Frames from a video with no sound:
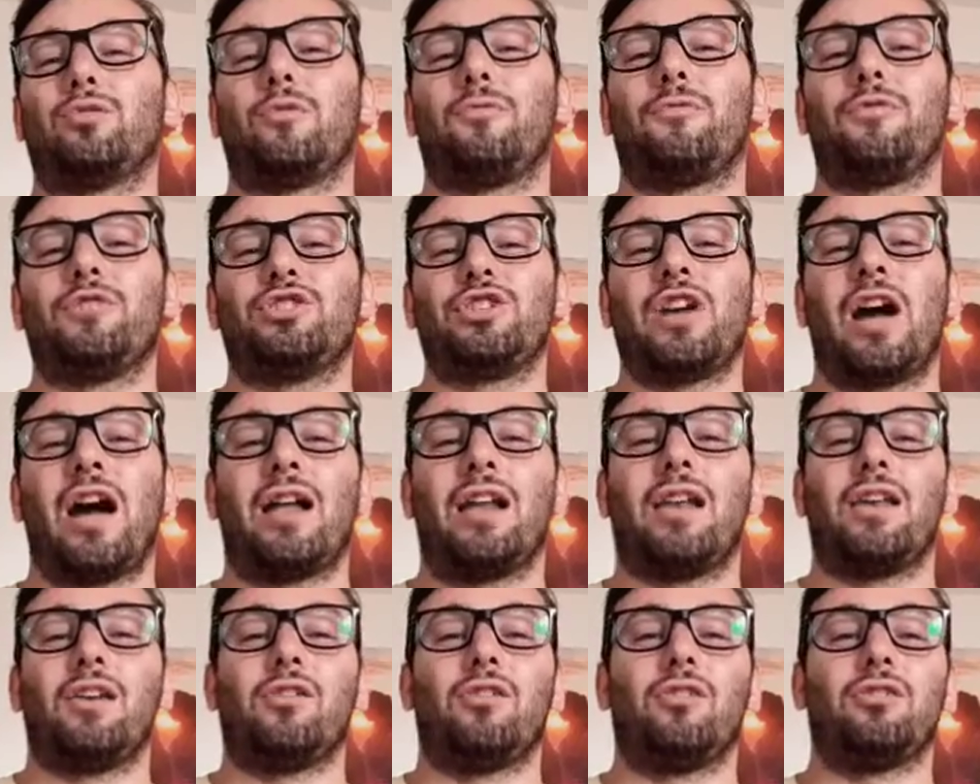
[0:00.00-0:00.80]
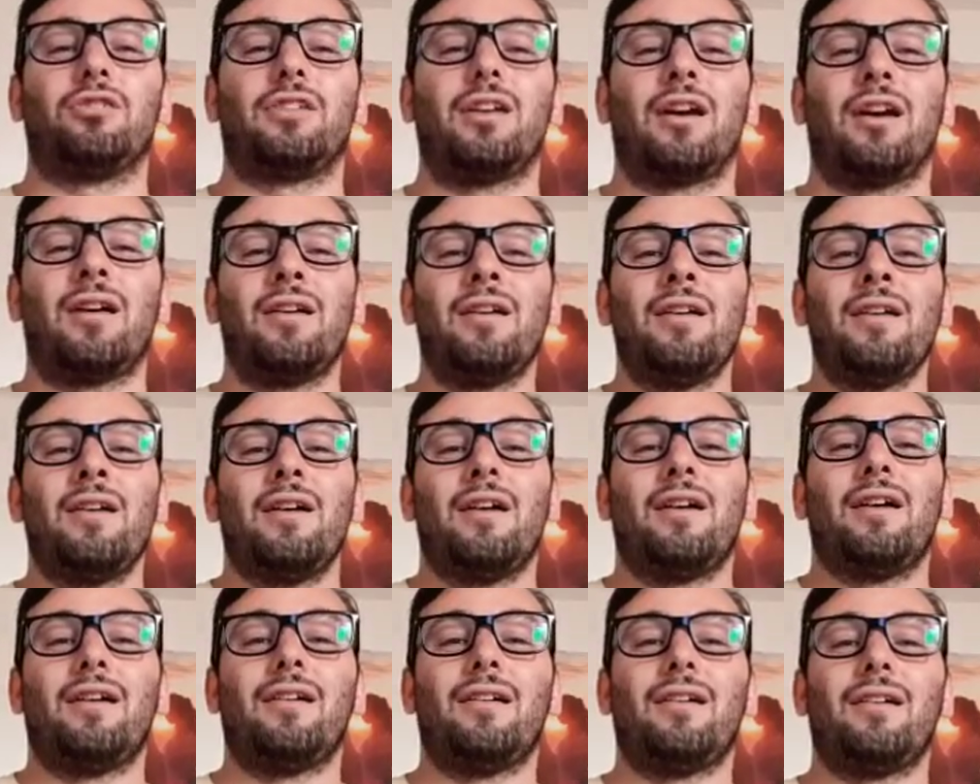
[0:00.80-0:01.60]
ufficiale con
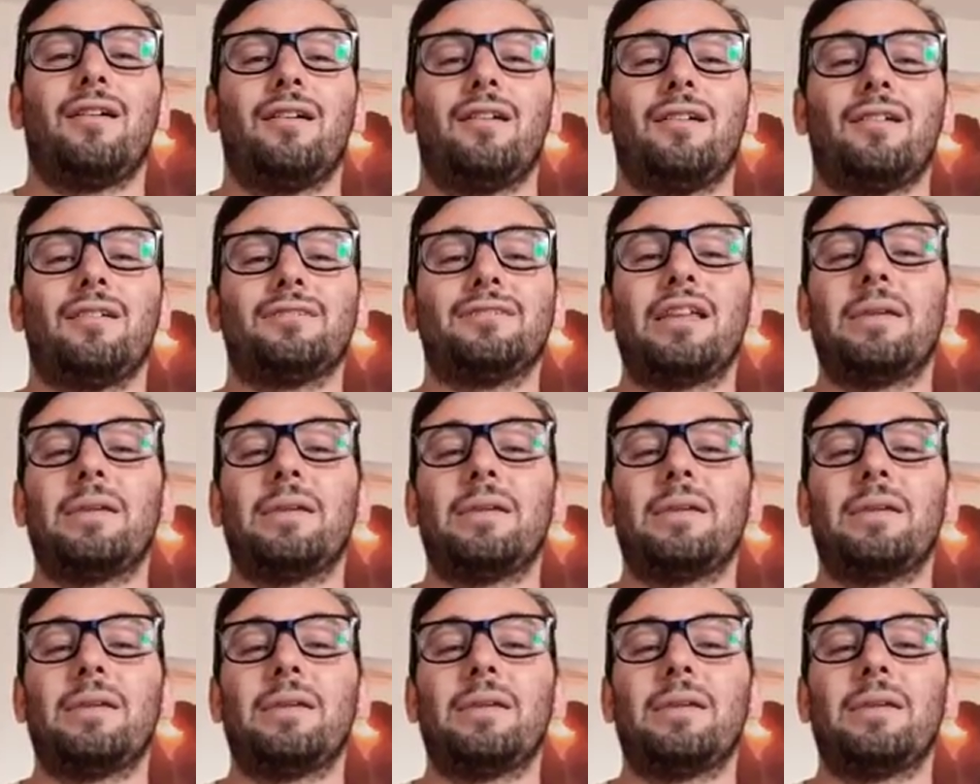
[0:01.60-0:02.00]
eh,